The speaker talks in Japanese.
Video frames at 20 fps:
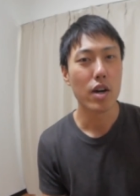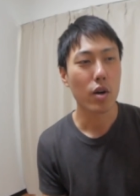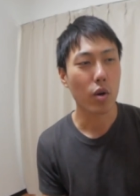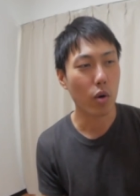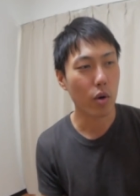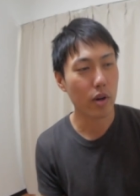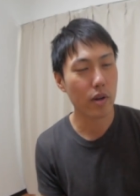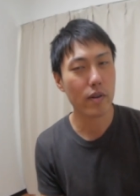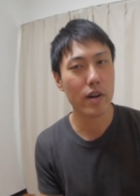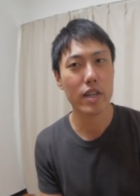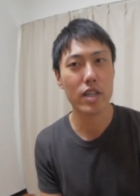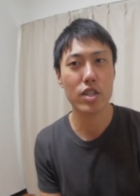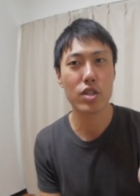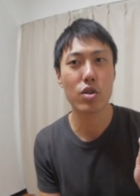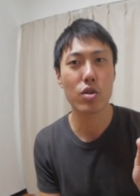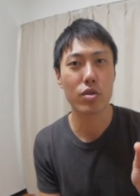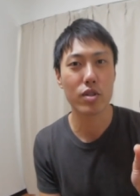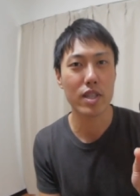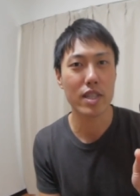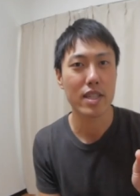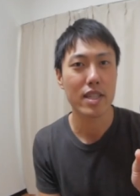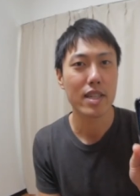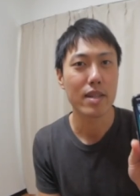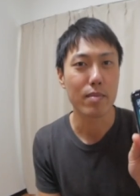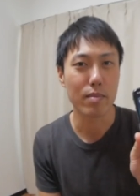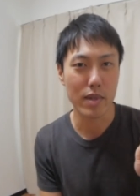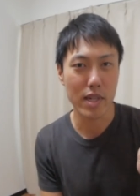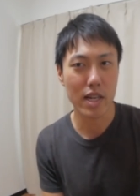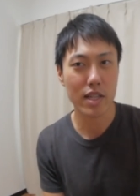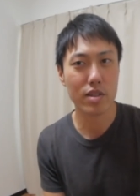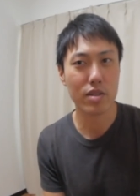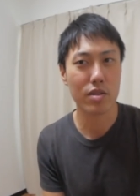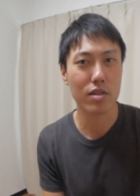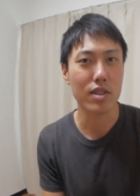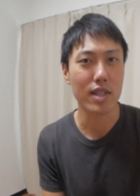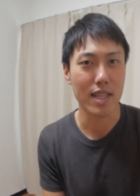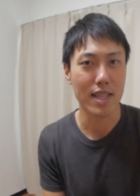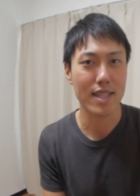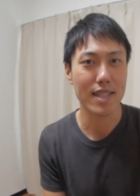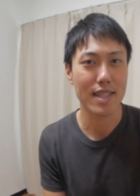これは非常に見やす
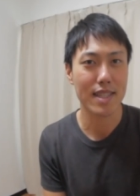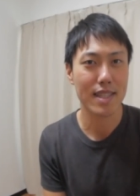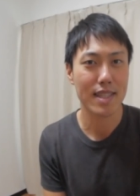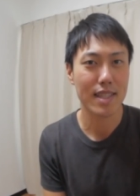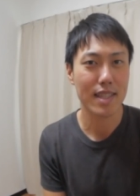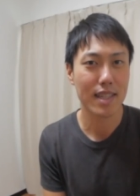いです